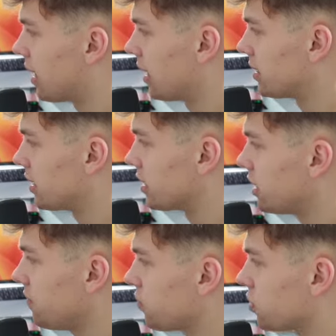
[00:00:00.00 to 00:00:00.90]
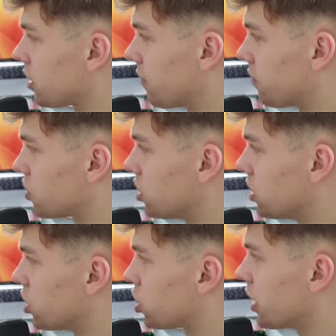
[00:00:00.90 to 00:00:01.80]
Alternativ könnt ihr dann
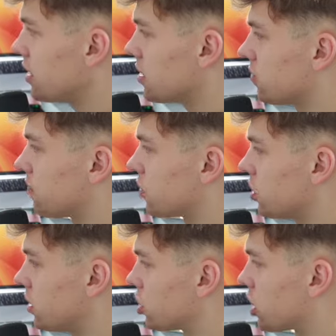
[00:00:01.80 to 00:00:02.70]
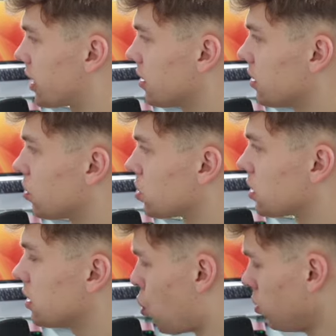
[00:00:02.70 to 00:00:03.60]
verschiedene Shades, also verschiedene Schatten
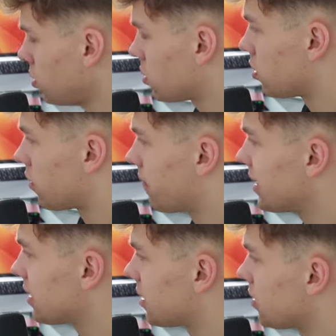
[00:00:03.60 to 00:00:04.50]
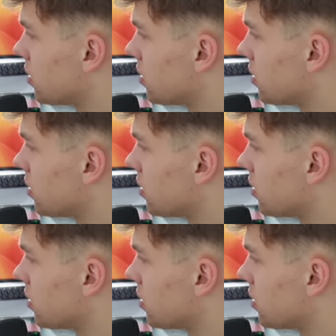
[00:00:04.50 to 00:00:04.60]
nutzen und noch weitere